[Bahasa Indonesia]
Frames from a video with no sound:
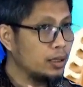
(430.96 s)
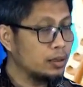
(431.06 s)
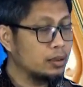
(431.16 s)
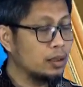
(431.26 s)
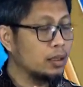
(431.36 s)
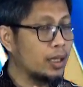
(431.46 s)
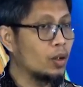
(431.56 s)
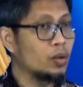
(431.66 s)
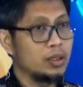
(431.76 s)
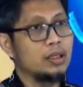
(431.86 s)
eh,
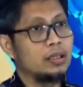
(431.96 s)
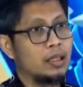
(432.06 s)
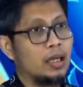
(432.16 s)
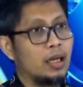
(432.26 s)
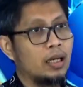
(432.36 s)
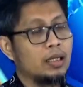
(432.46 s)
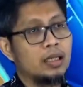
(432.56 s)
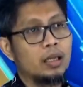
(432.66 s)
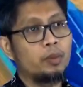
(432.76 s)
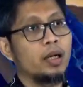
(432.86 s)
kalori kita,
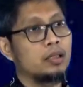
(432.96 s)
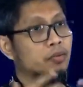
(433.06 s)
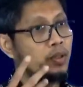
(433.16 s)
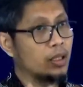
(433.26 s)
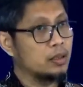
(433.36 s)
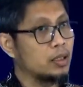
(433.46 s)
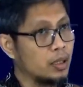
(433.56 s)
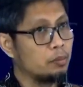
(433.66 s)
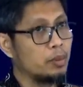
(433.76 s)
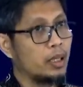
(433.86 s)
kita beraktivitas
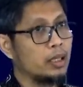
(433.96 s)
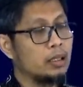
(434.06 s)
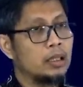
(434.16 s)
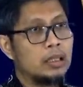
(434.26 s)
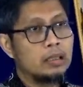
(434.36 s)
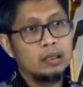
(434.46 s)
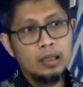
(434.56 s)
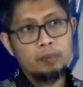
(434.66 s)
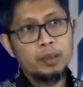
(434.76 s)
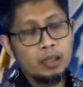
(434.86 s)
dengan baik.
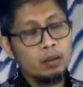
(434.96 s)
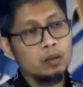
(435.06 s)
Karena apa? Kalau